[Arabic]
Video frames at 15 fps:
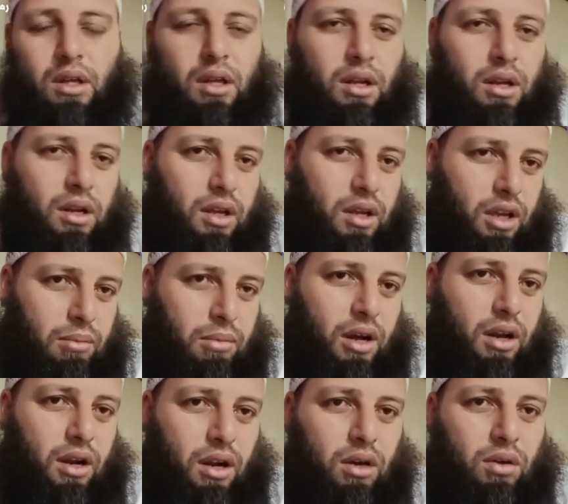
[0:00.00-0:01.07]

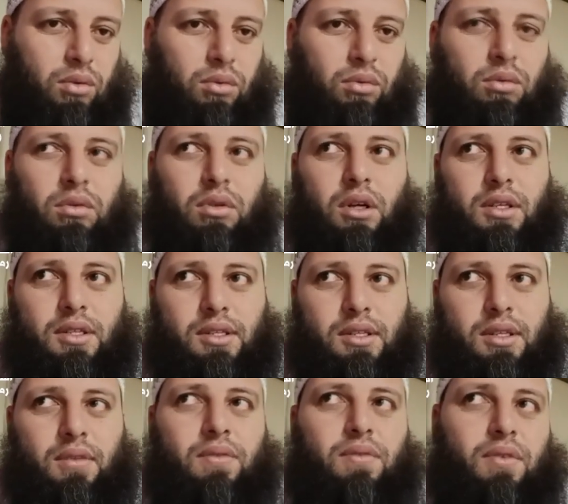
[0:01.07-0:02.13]
الخمار أو
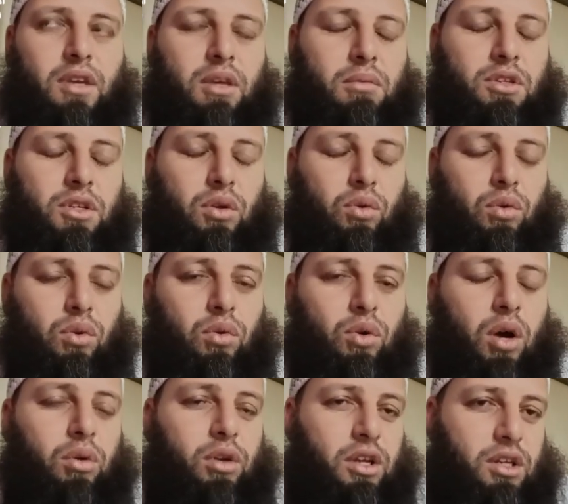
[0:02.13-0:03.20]
السيف كما تنقولوا
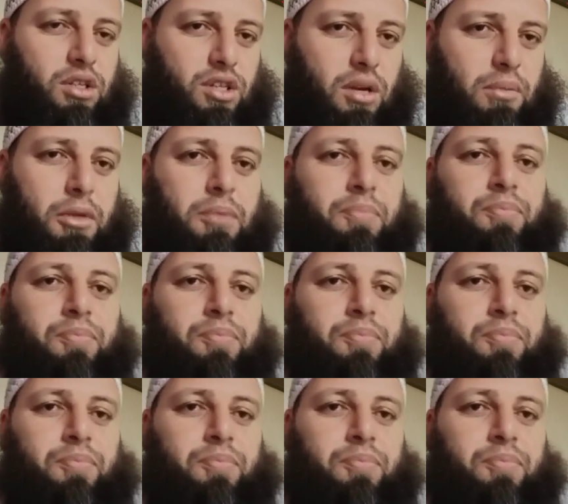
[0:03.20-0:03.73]
أو الحجاب